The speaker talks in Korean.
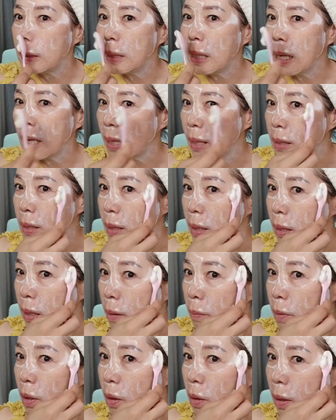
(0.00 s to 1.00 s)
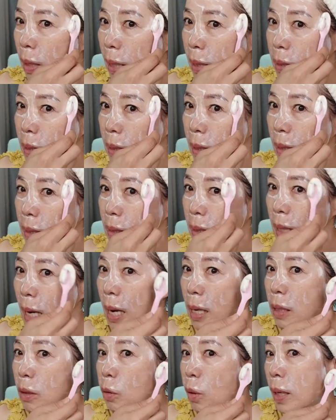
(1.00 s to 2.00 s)
그냥 가시게 되면
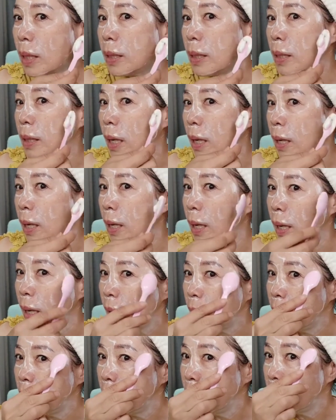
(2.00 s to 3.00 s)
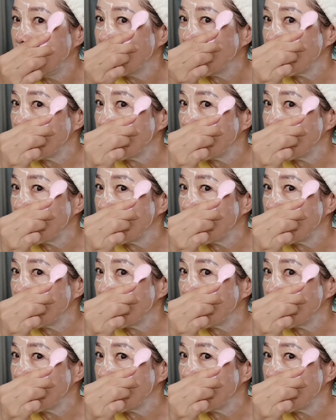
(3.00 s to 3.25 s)
가슬가슬 하기도 한데다가